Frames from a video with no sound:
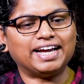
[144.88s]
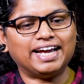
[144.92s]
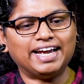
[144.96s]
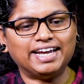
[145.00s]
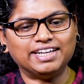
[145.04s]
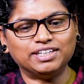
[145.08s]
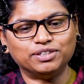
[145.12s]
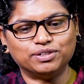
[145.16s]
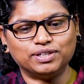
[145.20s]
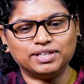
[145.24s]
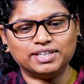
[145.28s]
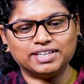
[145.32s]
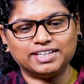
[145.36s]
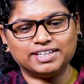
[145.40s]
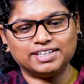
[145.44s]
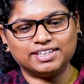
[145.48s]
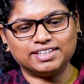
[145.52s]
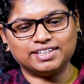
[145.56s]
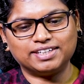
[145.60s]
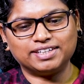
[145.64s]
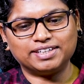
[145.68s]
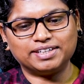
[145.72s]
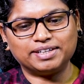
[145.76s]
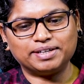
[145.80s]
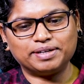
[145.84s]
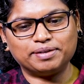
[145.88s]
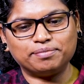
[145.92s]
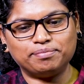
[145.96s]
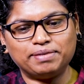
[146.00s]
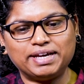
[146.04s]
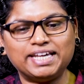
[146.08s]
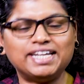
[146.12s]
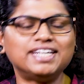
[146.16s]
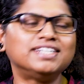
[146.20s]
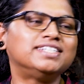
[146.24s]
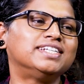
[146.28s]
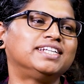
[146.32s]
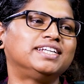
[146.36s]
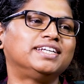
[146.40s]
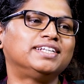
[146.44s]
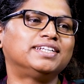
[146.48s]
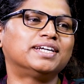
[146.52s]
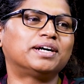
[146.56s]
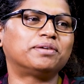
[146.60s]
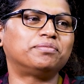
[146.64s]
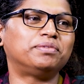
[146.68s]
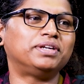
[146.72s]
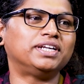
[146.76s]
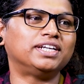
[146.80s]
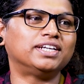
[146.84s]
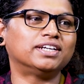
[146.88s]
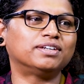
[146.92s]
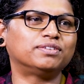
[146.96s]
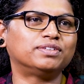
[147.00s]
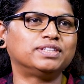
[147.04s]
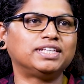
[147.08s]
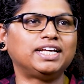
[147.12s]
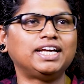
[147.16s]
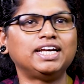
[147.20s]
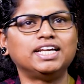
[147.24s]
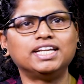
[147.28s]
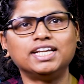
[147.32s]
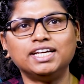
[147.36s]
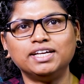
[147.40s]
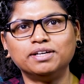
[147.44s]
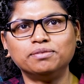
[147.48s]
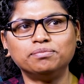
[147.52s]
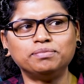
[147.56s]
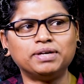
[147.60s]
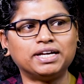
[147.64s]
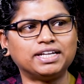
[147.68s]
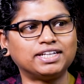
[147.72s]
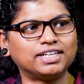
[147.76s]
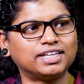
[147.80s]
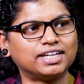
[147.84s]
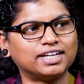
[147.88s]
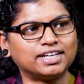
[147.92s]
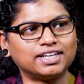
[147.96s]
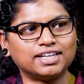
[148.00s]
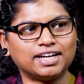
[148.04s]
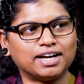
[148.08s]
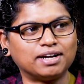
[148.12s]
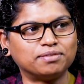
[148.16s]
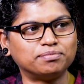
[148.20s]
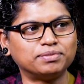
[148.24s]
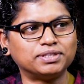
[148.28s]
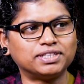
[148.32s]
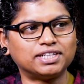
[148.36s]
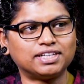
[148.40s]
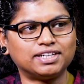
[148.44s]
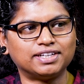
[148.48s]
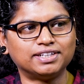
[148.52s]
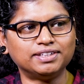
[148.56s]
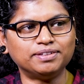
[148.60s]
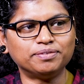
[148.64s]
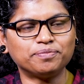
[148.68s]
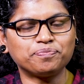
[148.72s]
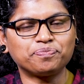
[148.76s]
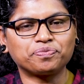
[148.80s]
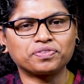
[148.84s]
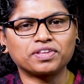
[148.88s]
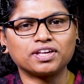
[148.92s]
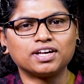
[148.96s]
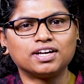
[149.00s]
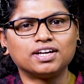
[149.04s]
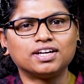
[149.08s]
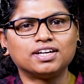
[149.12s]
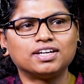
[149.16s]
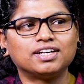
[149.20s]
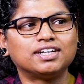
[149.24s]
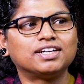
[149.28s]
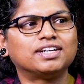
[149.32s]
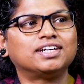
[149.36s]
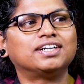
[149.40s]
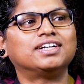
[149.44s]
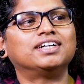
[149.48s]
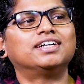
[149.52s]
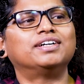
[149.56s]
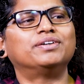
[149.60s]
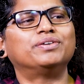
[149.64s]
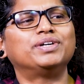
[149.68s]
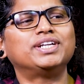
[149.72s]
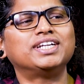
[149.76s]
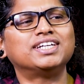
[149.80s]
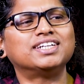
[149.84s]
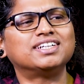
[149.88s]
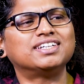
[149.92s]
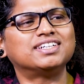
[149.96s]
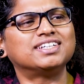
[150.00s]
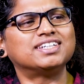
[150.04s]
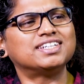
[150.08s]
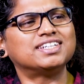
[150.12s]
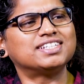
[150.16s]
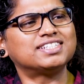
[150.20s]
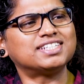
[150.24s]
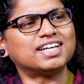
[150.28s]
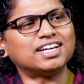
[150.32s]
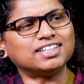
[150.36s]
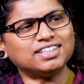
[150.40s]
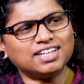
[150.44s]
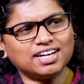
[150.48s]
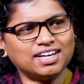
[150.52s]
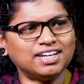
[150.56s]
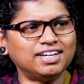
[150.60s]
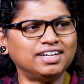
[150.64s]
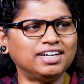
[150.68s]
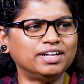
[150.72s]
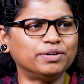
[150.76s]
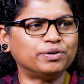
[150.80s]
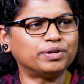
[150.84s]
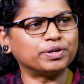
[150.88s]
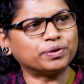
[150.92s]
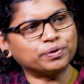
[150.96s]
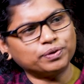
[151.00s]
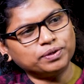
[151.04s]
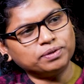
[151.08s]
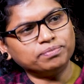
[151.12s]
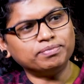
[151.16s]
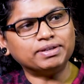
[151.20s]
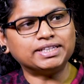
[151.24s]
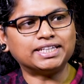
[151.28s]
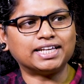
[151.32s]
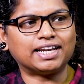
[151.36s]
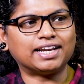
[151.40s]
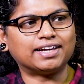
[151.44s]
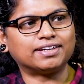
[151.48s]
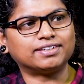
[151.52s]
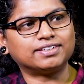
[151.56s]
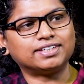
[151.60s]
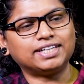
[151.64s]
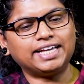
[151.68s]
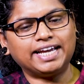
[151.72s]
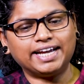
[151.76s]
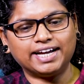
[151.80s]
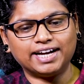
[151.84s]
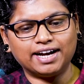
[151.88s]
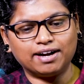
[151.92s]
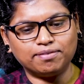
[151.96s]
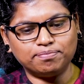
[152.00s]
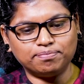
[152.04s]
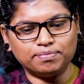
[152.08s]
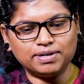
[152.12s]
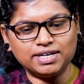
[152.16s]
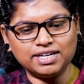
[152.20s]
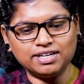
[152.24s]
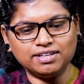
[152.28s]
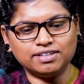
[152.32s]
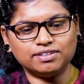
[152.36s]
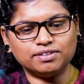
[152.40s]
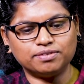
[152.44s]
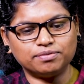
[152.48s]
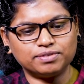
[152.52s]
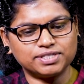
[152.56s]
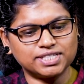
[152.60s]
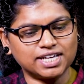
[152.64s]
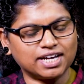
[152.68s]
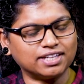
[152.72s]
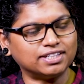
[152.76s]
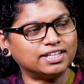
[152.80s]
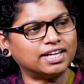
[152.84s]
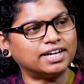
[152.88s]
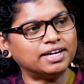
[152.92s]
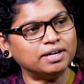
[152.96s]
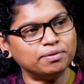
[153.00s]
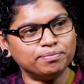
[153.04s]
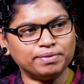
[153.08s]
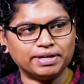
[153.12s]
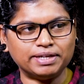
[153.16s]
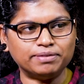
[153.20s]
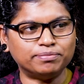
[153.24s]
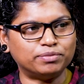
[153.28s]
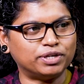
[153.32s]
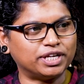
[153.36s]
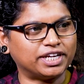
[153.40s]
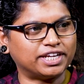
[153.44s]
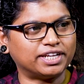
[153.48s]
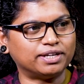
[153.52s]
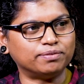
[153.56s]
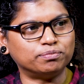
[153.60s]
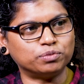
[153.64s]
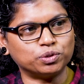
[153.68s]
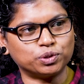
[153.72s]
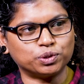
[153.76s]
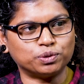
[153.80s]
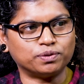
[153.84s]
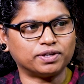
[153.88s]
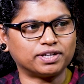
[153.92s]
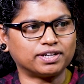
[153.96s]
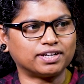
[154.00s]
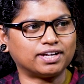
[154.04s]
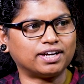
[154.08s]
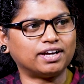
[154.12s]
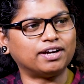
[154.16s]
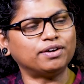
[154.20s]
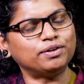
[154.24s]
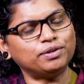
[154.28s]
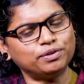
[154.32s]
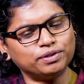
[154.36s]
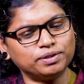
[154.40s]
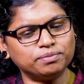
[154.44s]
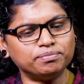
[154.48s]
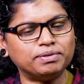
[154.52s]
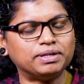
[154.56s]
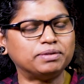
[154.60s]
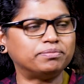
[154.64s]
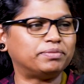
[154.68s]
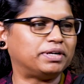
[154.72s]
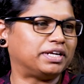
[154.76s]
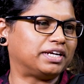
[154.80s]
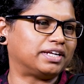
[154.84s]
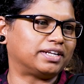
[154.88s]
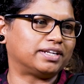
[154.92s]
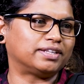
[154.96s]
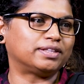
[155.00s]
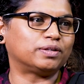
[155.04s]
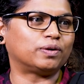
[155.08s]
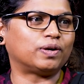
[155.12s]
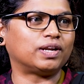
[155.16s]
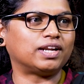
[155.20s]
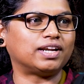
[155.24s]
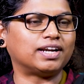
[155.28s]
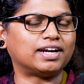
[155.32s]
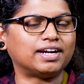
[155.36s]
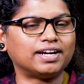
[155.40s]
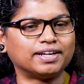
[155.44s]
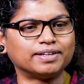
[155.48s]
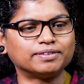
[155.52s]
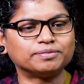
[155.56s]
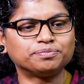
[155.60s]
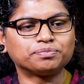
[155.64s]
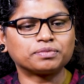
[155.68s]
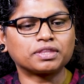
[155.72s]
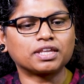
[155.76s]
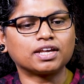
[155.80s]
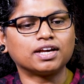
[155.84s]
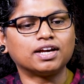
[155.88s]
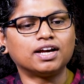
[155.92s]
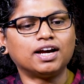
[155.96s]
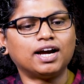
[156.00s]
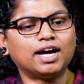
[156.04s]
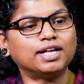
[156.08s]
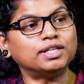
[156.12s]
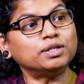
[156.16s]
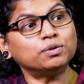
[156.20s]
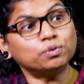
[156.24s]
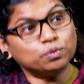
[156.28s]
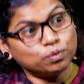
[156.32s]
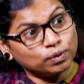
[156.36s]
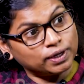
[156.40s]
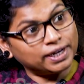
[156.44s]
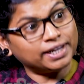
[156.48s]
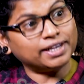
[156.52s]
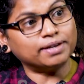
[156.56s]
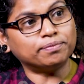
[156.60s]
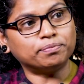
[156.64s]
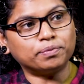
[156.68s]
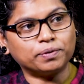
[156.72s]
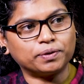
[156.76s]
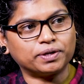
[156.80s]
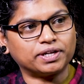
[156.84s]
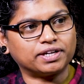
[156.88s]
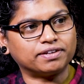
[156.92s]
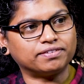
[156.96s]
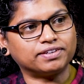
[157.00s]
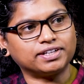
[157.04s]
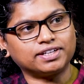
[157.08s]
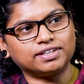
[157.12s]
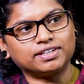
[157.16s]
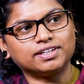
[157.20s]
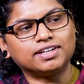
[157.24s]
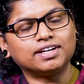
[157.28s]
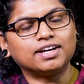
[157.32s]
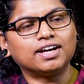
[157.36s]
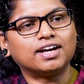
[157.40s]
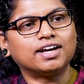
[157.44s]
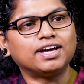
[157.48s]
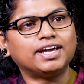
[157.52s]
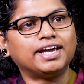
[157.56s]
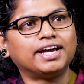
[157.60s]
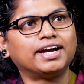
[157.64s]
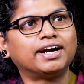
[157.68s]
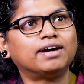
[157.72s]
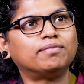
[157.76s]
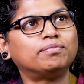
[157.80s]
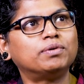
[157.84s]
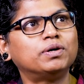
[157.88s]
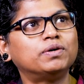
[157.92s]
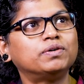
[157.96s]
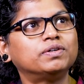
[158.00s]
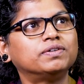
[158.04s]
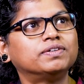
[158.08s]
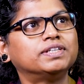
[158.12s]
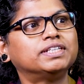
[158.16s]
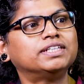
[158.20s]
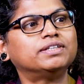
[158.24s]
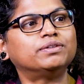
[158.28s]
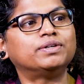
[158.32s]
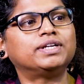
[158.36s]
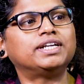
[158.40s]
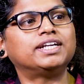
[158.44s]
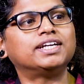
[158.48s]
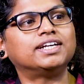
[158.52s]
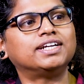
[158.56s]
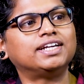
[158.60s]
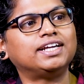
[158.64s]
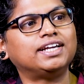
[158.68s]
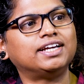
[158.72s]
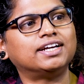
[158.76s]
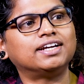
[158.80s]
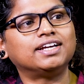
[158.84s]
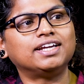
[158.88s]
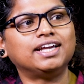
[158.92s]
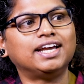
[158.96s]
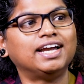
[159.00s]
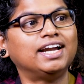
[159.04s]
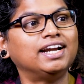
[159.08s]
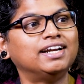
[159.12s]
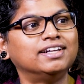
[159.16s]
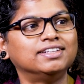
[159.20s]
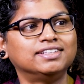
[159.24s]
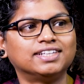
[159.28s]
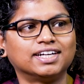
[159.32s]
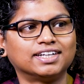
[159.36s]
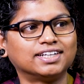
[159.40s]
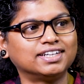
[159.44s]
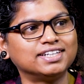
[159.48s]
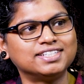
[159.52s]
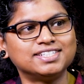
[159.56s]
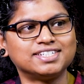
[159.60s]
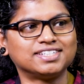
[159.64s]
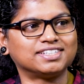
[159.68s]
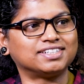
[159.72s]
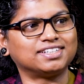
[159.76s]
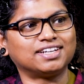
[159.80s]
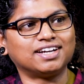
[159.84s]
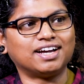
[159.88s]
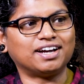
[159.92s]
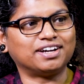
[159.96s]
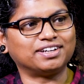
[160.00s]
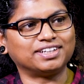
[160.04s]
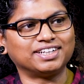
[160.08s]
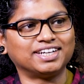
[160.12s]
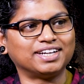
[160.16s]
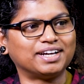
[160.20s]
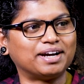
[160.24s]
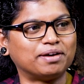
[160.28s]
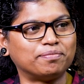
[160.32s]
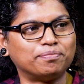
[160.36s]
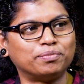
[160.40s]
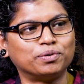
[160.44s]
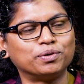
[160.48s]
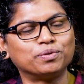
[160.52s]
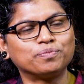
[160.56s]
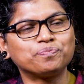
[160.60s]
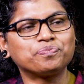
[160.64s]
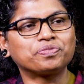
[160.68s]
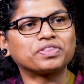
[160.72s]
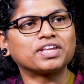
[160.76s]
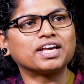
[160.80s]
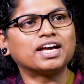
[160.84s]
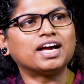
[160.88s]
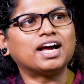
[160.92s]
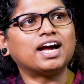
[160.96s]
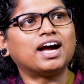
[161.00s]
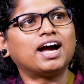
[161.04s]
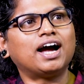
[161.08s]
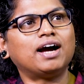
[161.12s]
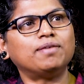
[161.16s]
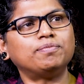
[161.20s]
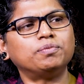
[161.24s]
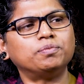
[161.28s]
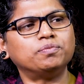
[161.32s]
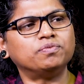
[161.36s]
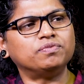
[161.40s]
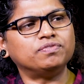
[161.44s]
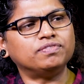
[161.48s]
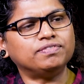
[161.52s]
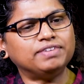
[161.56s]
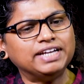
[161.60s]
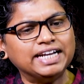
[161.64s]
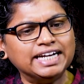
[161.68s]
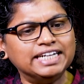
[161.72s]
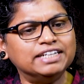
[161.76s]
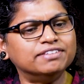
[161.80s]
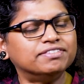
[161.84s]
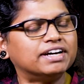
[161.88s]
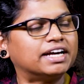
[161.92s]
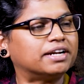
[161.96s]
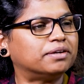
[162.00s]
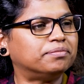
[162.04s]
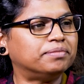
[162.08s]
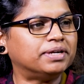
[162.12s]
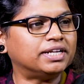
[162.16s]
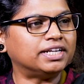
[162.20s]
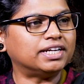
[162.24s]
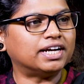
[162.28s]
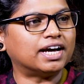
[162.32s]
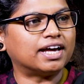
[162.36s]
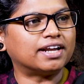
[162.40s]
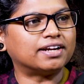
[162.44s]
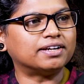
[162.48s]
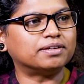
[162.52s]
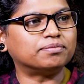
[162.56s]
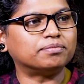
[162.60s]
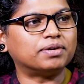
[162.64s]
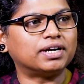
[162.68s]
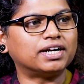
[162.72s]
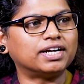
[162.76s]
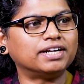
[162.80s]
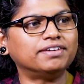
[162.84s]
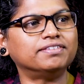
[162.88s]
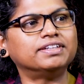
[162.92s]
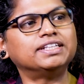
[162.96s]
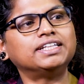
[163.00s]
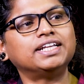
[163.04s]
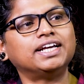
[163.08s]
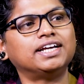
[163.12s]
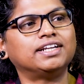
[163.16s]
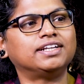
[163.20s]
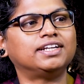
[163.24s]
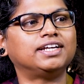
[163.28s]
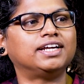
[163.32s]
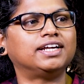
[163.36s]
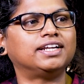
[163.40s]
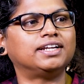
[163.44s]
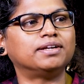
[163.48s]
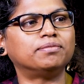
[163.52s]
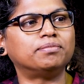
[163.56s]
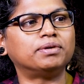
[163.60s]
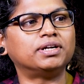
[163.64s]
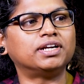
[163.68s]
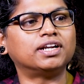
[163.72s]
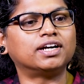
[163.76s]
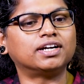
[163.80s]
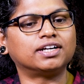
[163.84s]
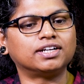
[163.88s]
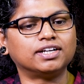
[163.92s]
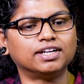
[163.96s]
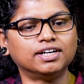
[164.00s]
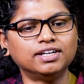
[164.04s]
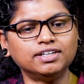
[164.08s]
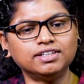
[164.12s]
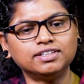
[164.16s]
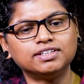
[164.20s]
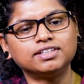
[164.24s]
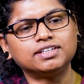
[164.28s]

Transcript: என்னோட மேரி ஜெனிடா அப்படின்னா வந்து இணையம் என்கிற கிராமத்தில் ஒரு சாதாரண ஒரு குடும்பத்தில் எங்கள் அப்பா சாதாரண மீன் பிடிக்கிற முக்குவர் அவர் ஒரு மீன் பிடிக்கிற தொழிலாளி அது கூலிக்கு போகிறவர் எங்கள் அப்பாவுக்கு வந்து ஒரு ஏழு தங்கச்சி அங்கே அப்போது அப்போ வீட்டு வறுமையின் காரணமாக வந்து என்ன என்ன பண்ணாங்கன்னா